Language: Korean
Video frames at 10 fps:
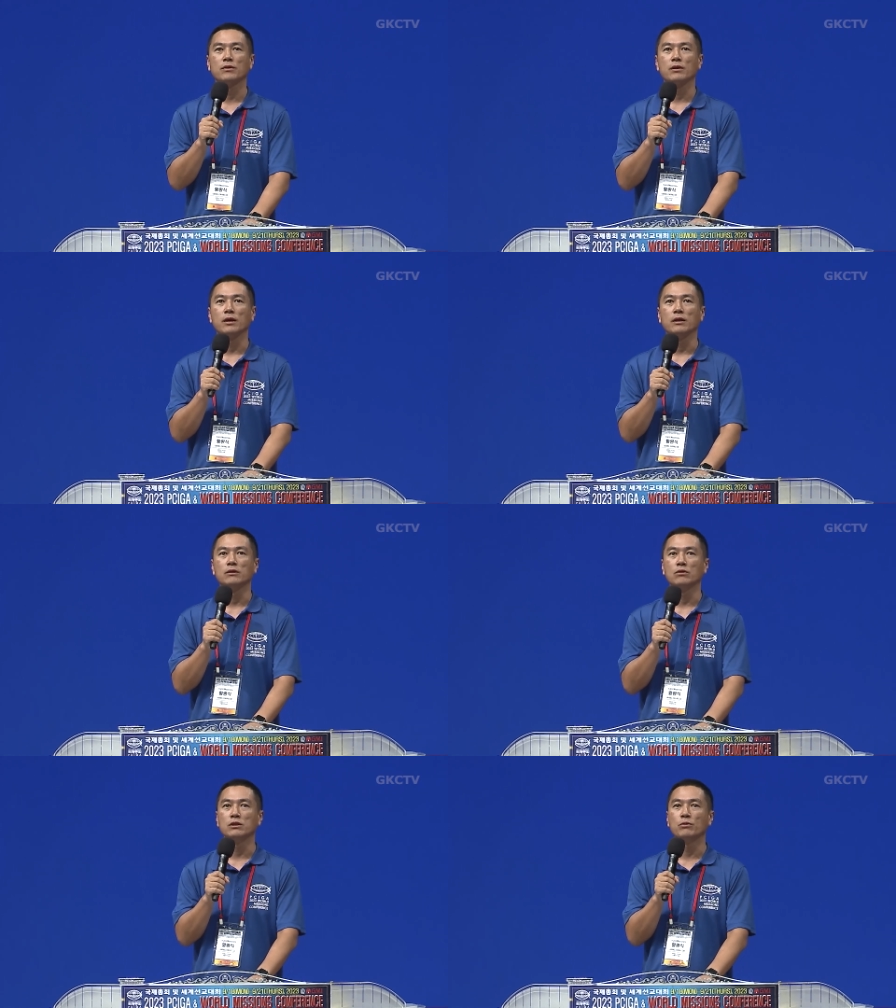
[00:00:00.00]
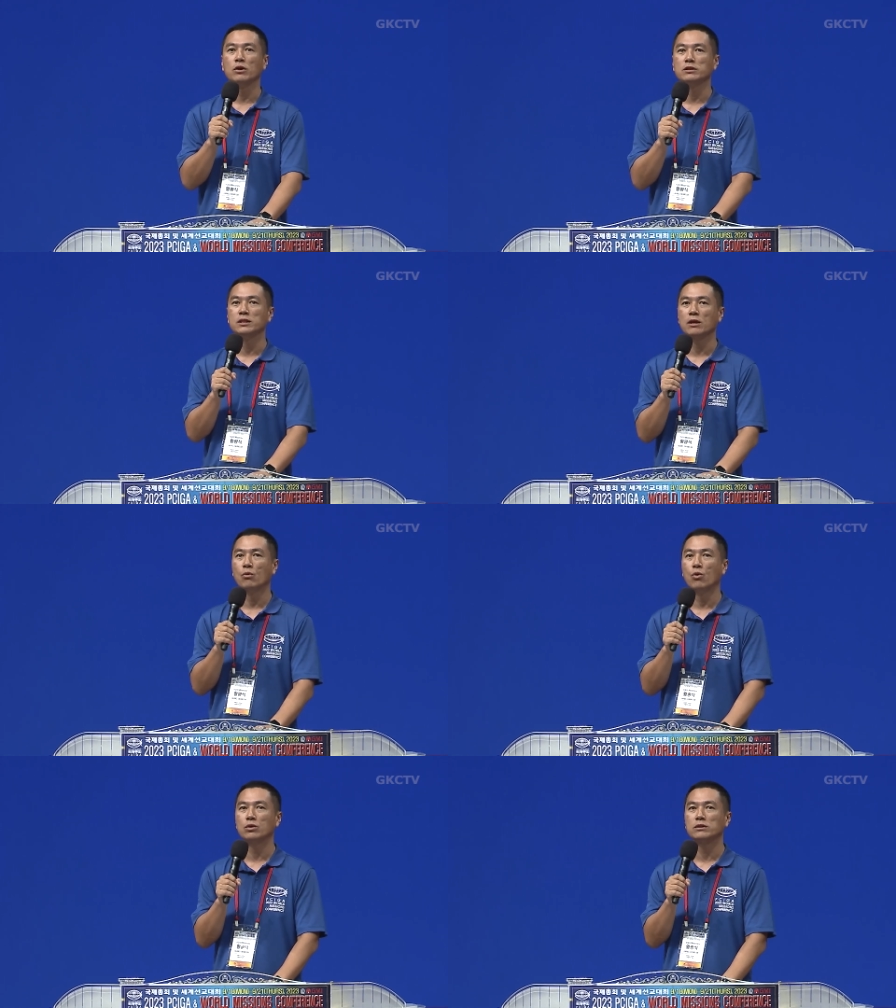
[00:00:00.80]
예, 이번 이제
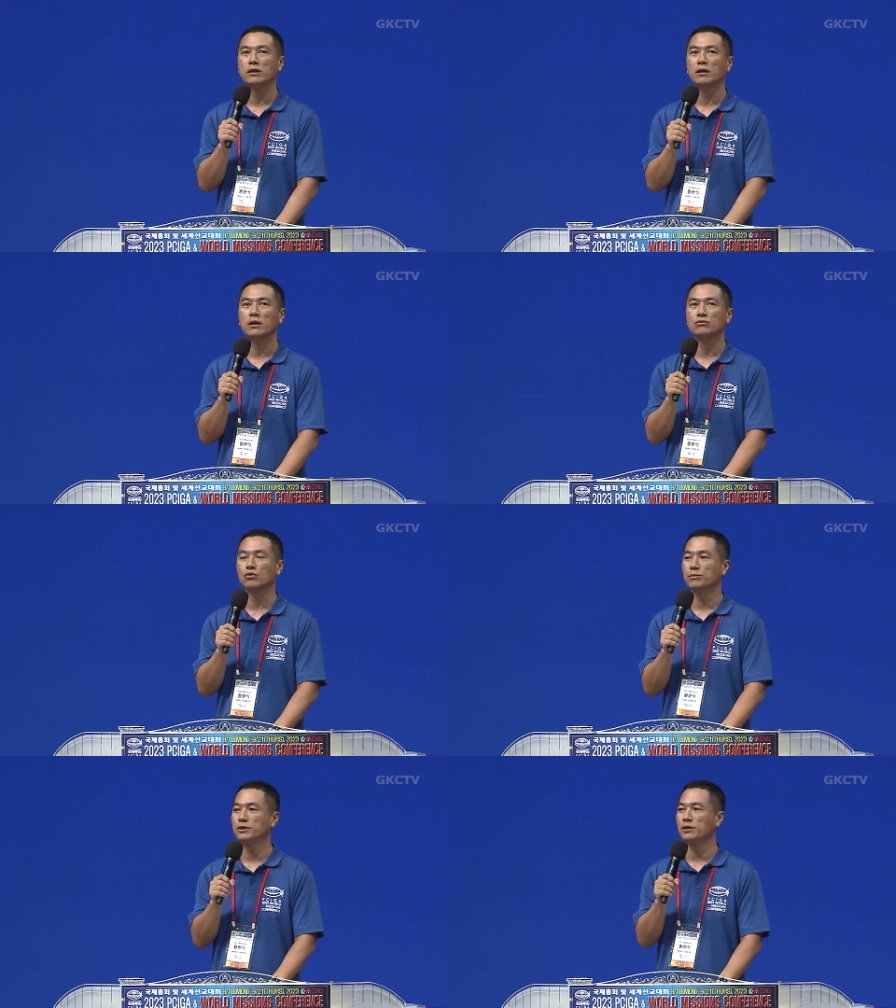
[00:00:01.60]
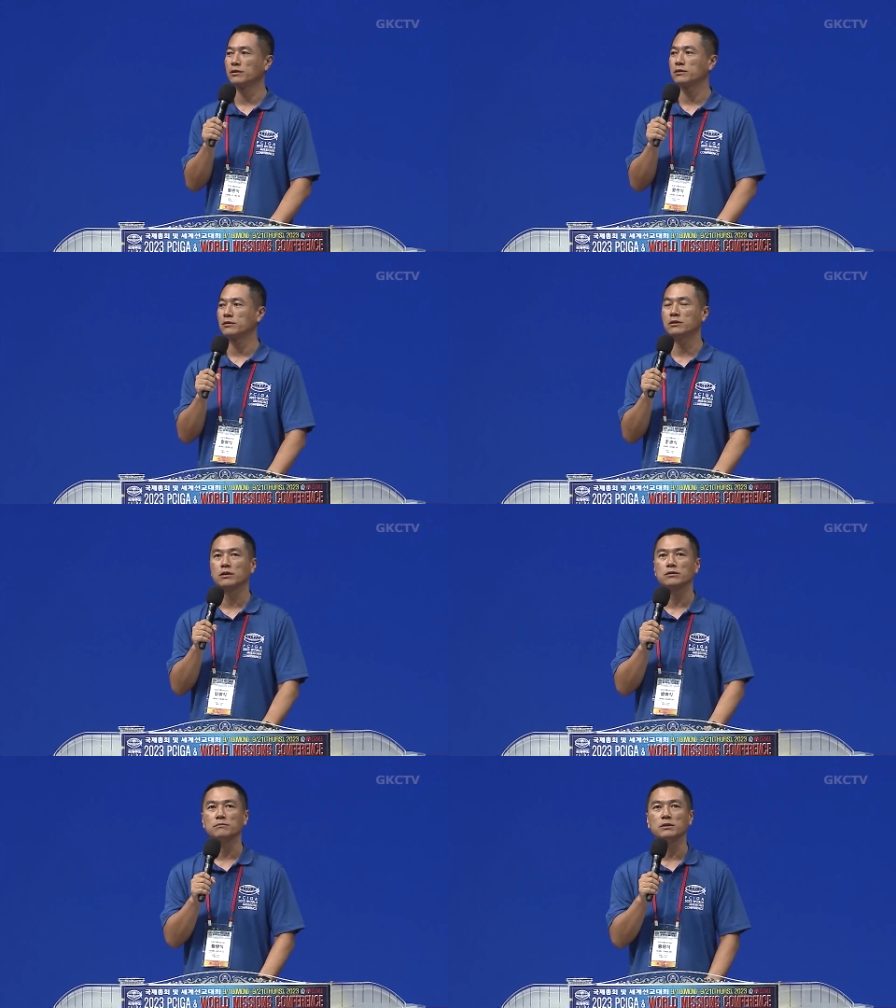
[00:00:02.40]
5월 달에 졸업식이
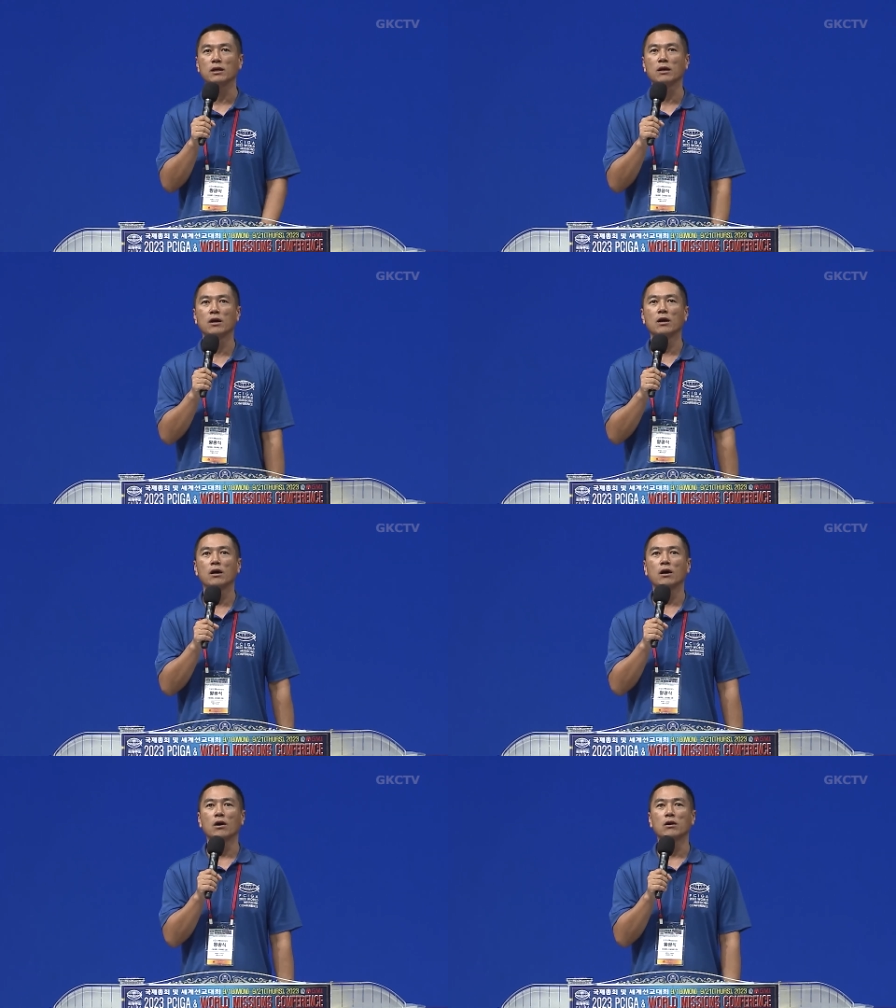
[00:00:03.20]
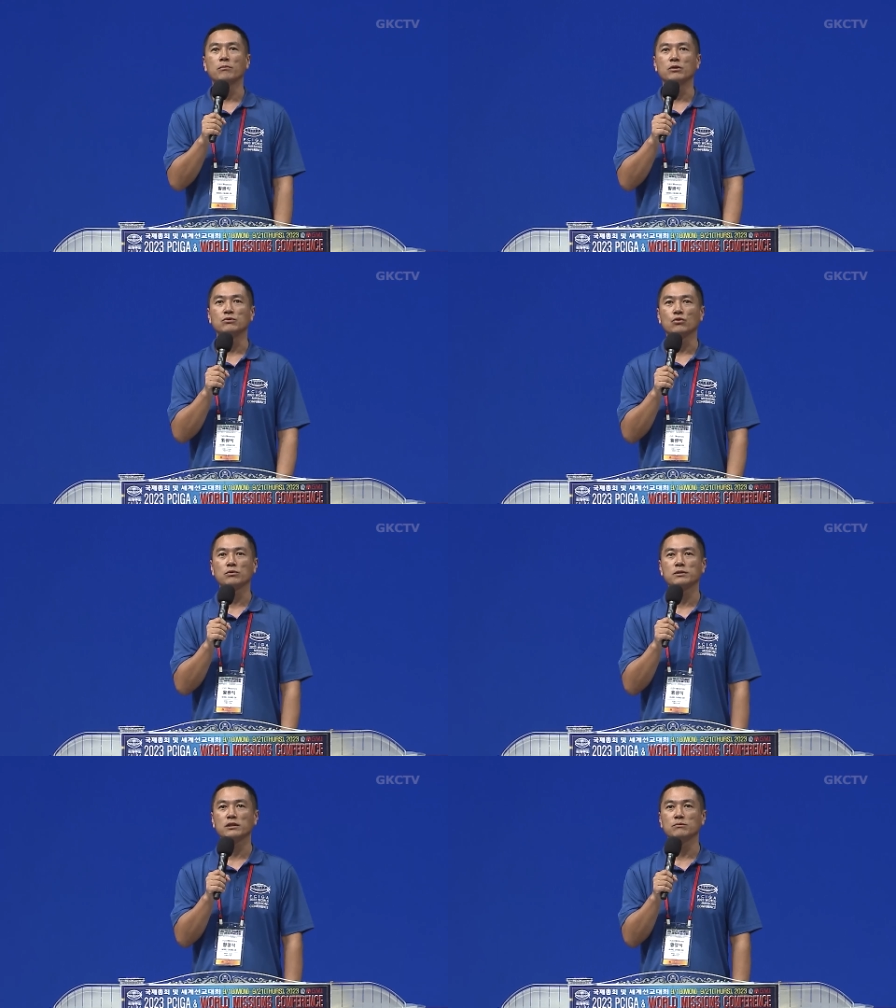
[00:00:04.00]
있었습니다. 어, 이번
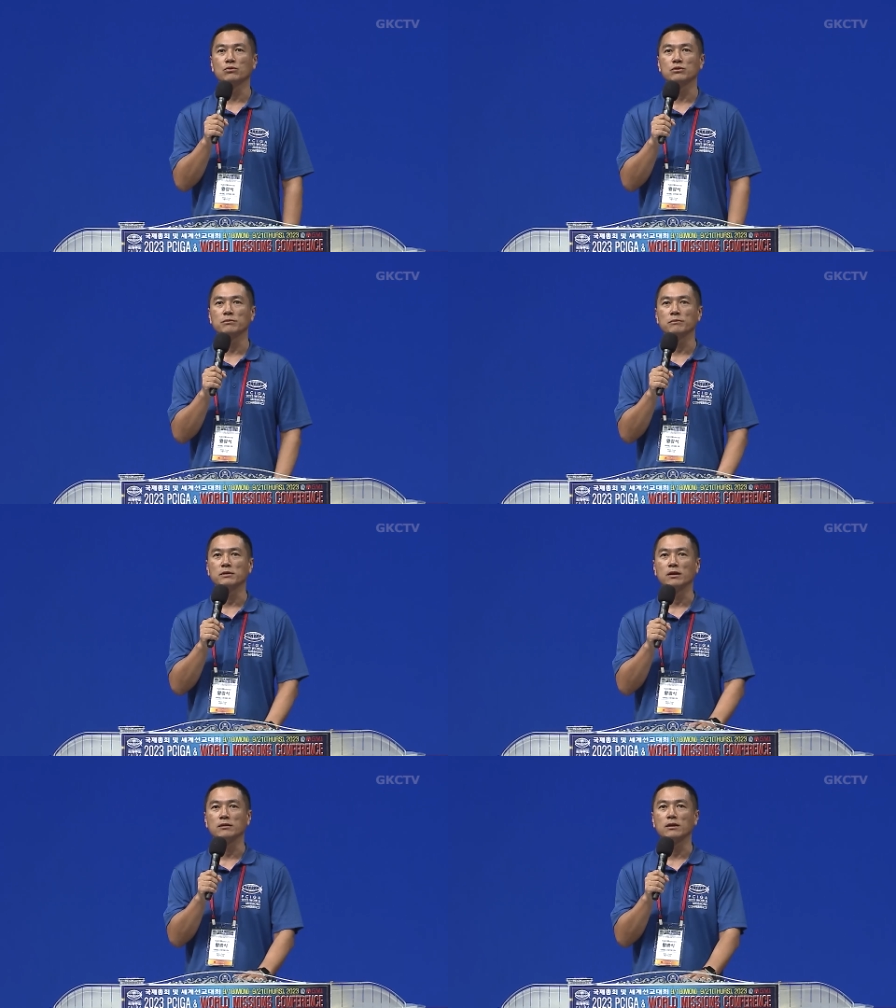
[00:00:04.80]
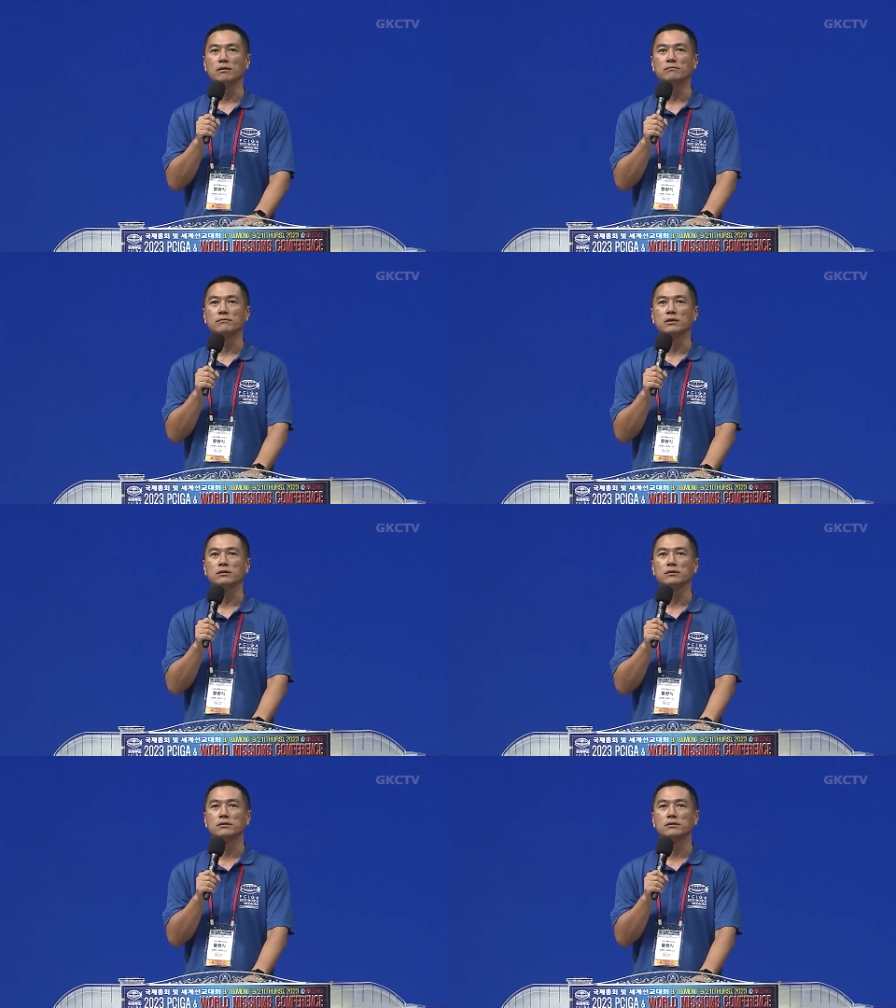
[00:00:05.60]
졸업 사진 모습입니다. 다음 사진.